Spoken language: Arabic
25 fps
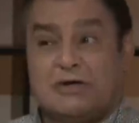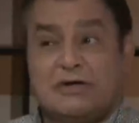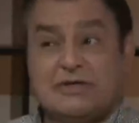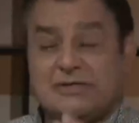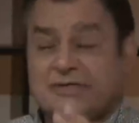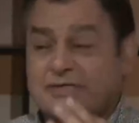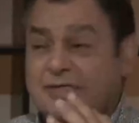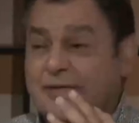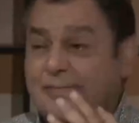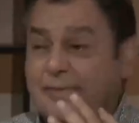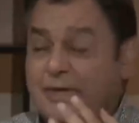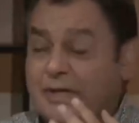
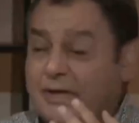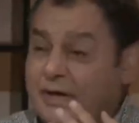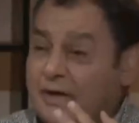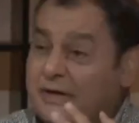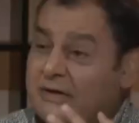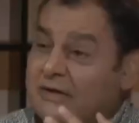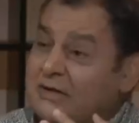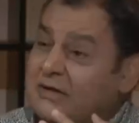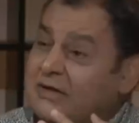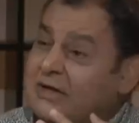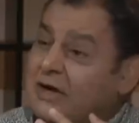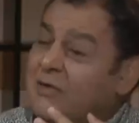خاصة
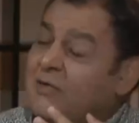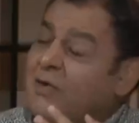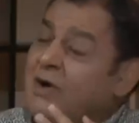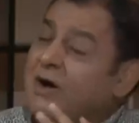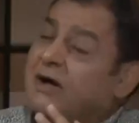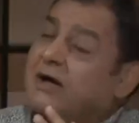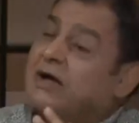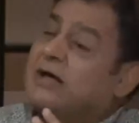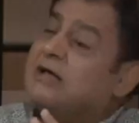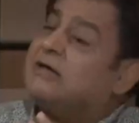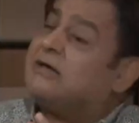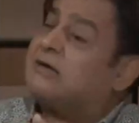بالخليقة
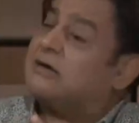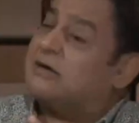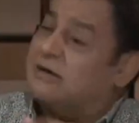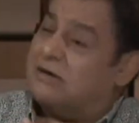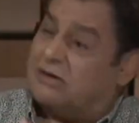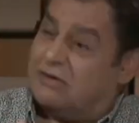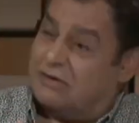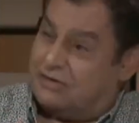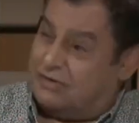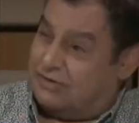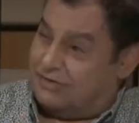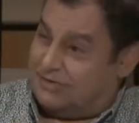وغير
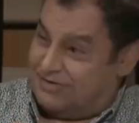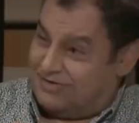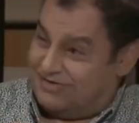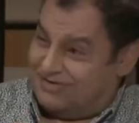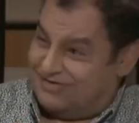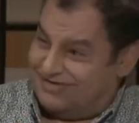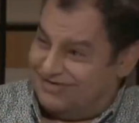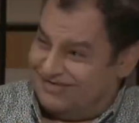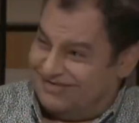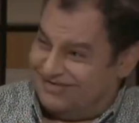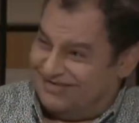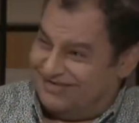
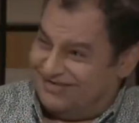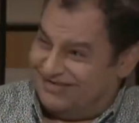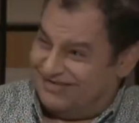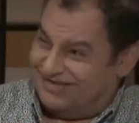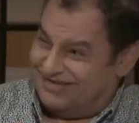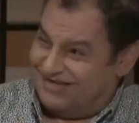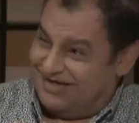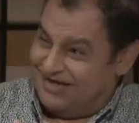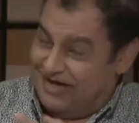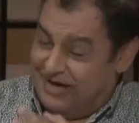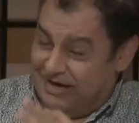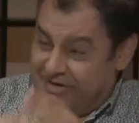الخليقة
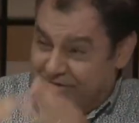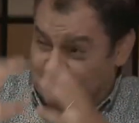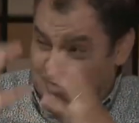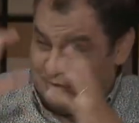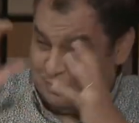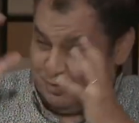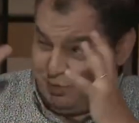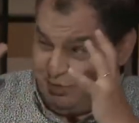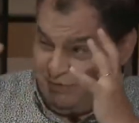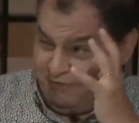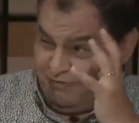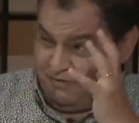
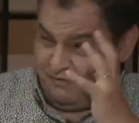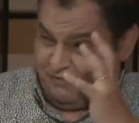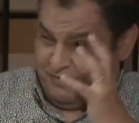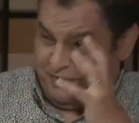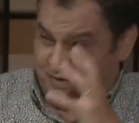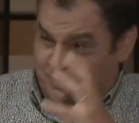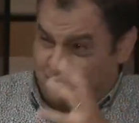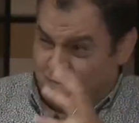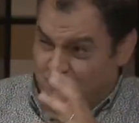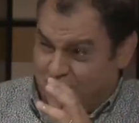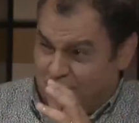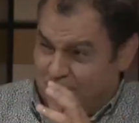تدور في
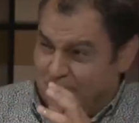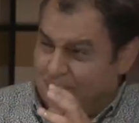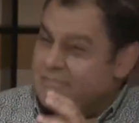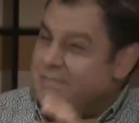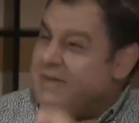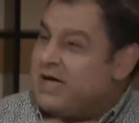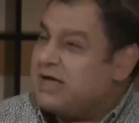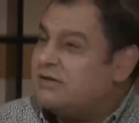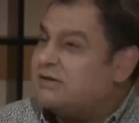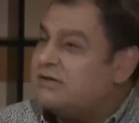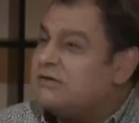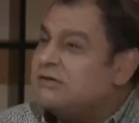فكره
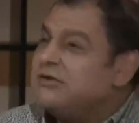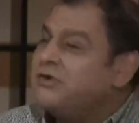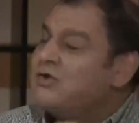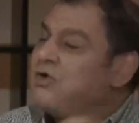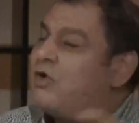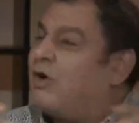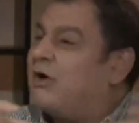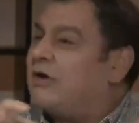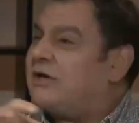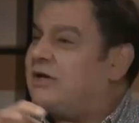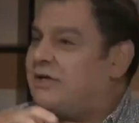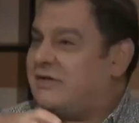من
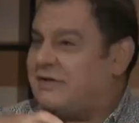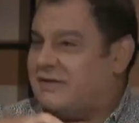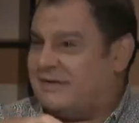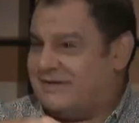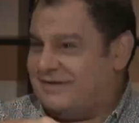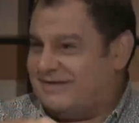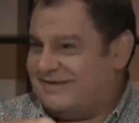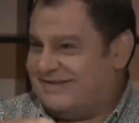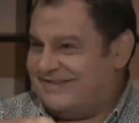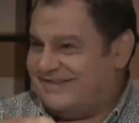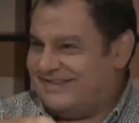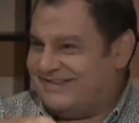يعلن
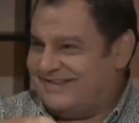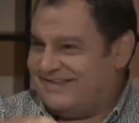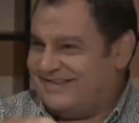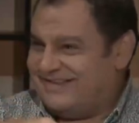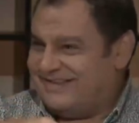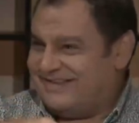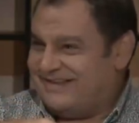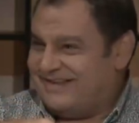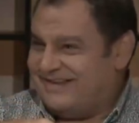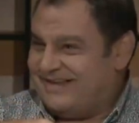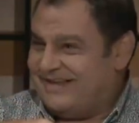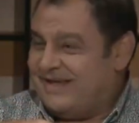
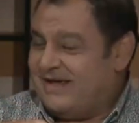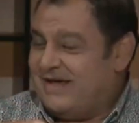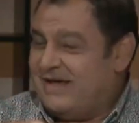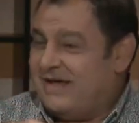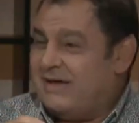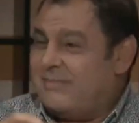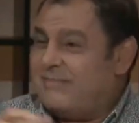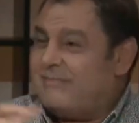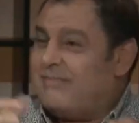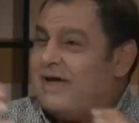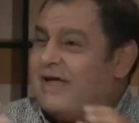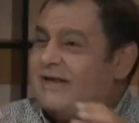
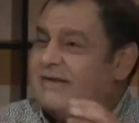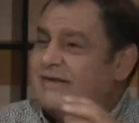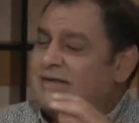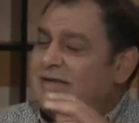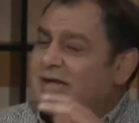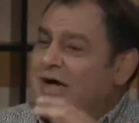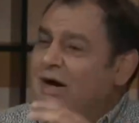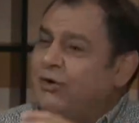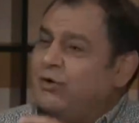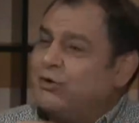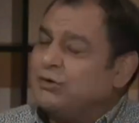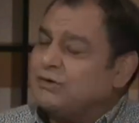من
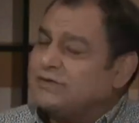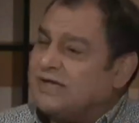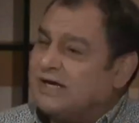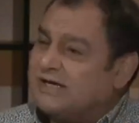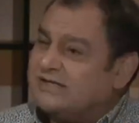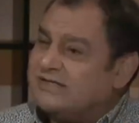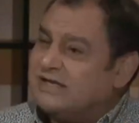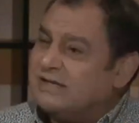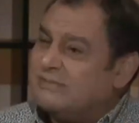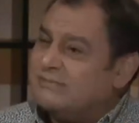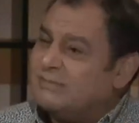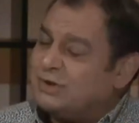يأخذ
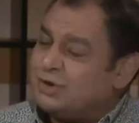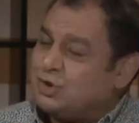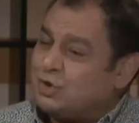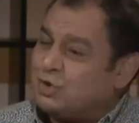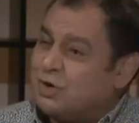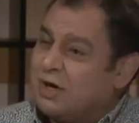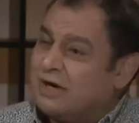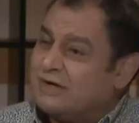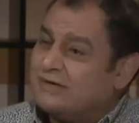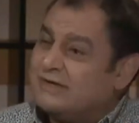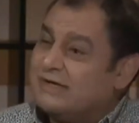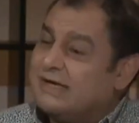هذه
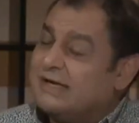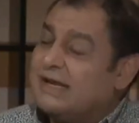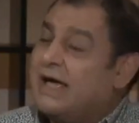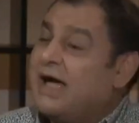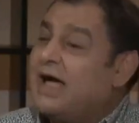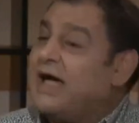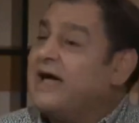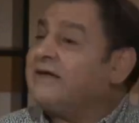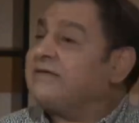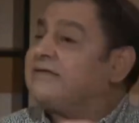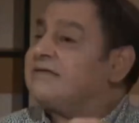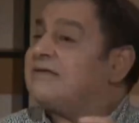المشروعات إلى
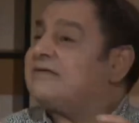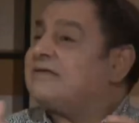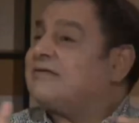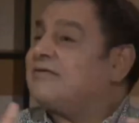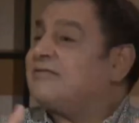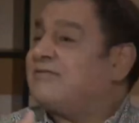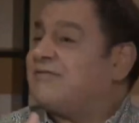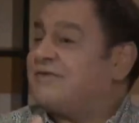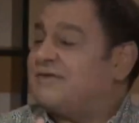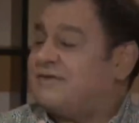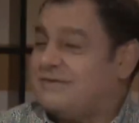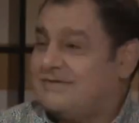حيز
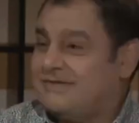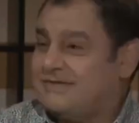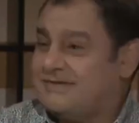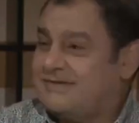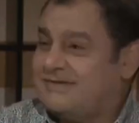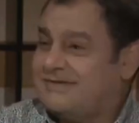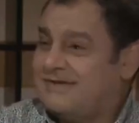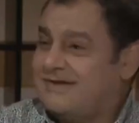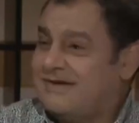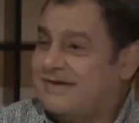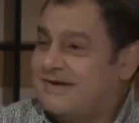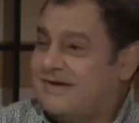
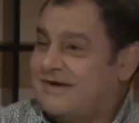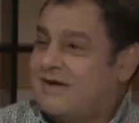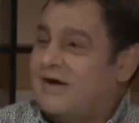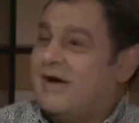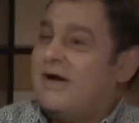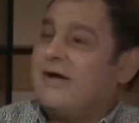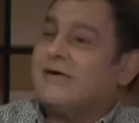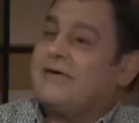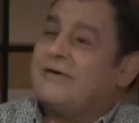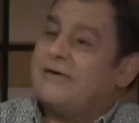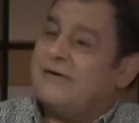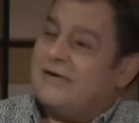التنفيذ
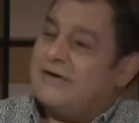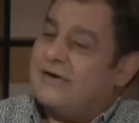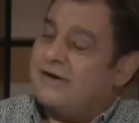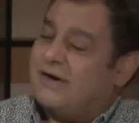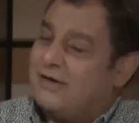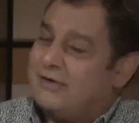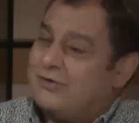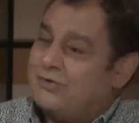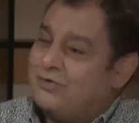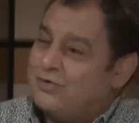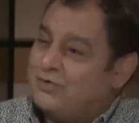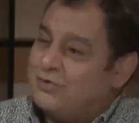الله
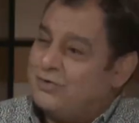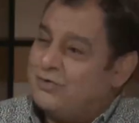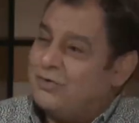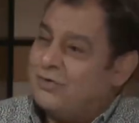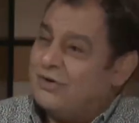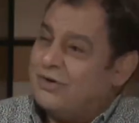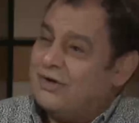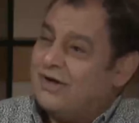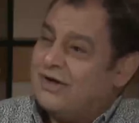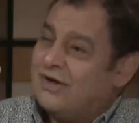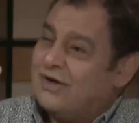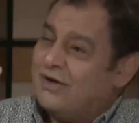عنده
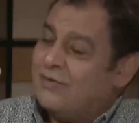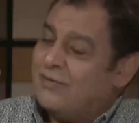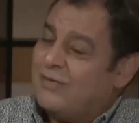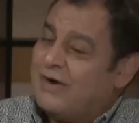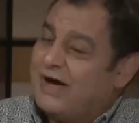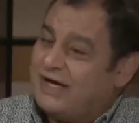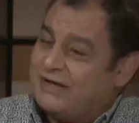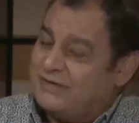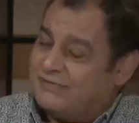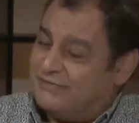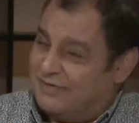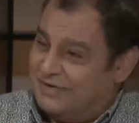
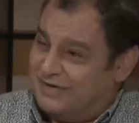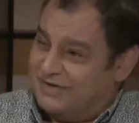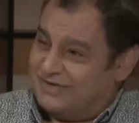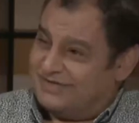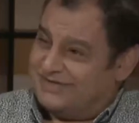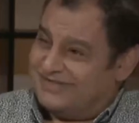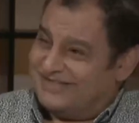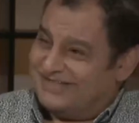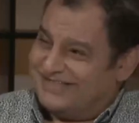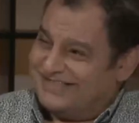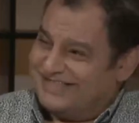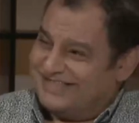واحد
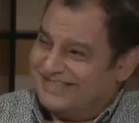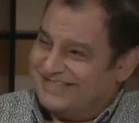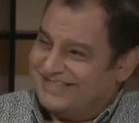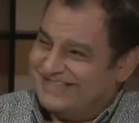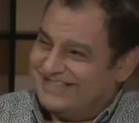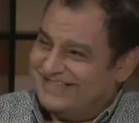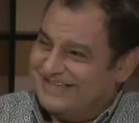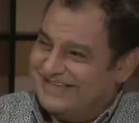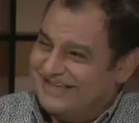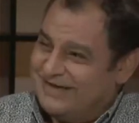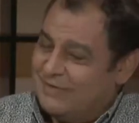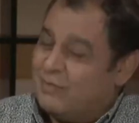فقط
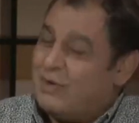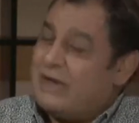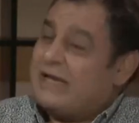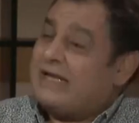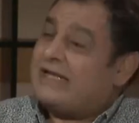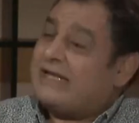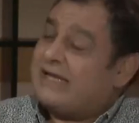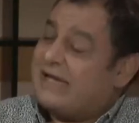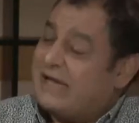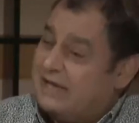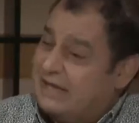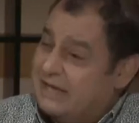
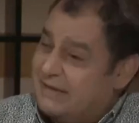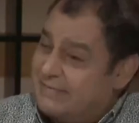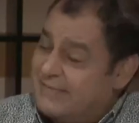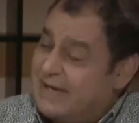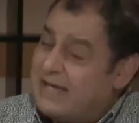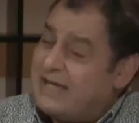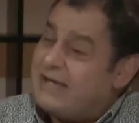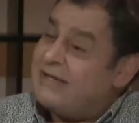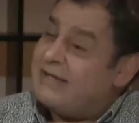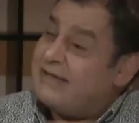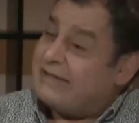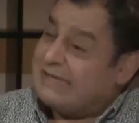
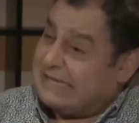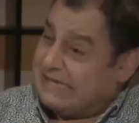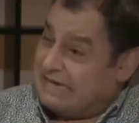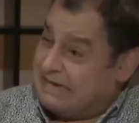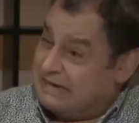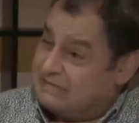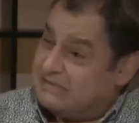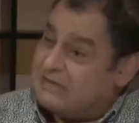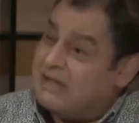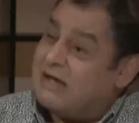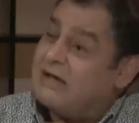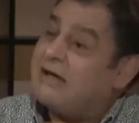والكلمة
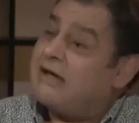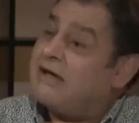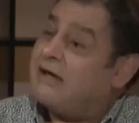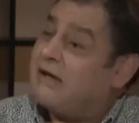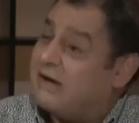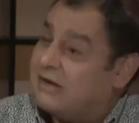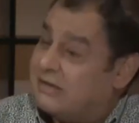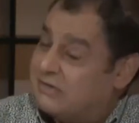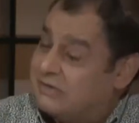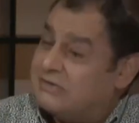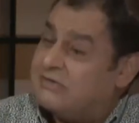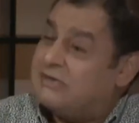كان
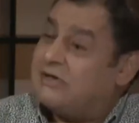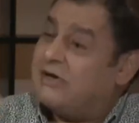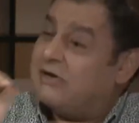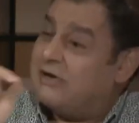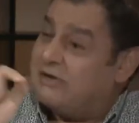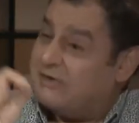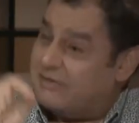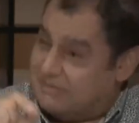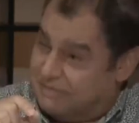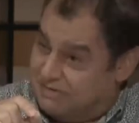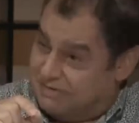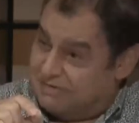عند
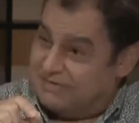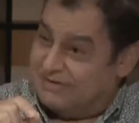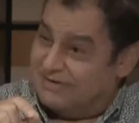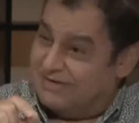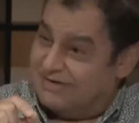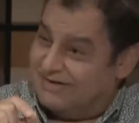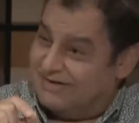الله